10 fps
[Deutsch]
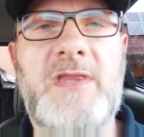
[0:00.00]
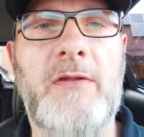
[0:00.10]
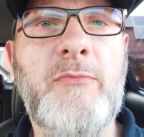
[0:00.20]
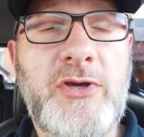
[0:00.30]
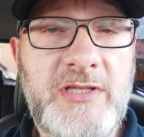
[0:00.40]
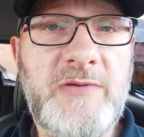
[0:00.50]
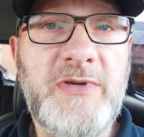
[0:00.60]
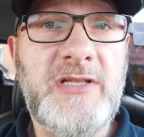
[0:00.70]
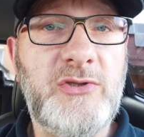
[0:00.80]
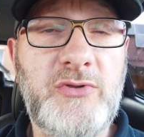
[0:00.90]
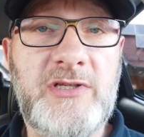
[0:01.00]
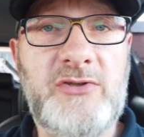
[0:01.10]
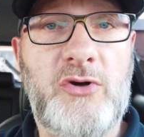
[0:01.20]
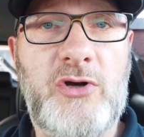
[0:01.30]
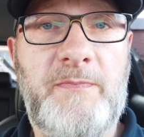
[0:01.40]
Dann möchte ich mich natürlich
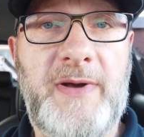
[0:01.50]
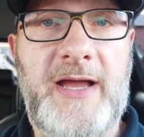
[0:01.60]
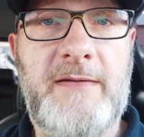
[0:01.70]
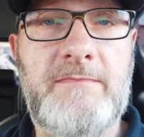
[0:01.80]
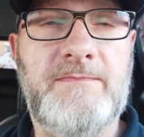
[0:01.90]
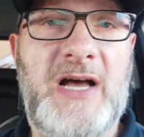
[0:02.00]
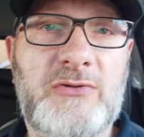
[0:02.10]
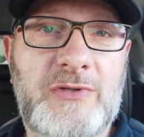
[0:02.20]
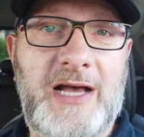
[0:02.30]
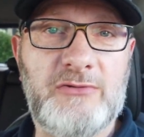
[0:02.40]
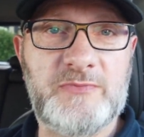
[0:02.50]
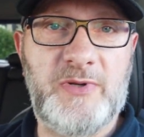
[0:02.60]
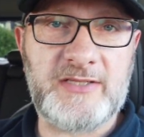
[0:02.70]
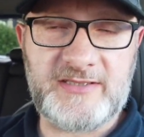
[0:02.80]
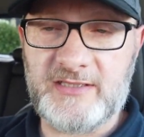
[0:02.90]
noch beim Autohaus
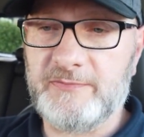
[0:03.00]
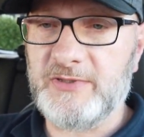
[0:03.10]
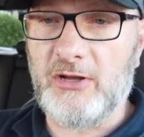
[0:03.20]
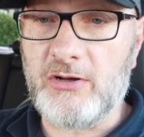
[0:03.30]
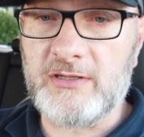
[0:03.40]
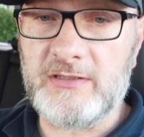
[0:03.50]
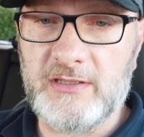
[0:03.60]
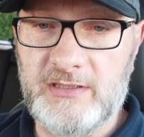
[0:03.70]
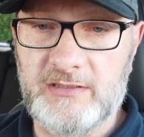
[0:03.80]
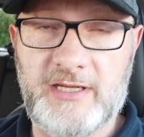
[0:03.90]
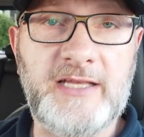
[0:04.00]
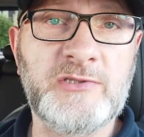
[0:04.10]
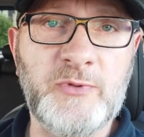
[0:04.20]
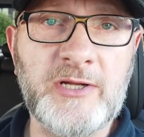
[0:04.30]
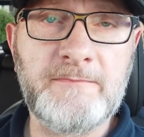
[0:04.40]
Platzer bedanken in
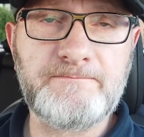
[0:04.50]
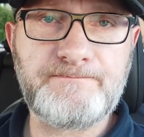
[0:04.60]
Regensburg.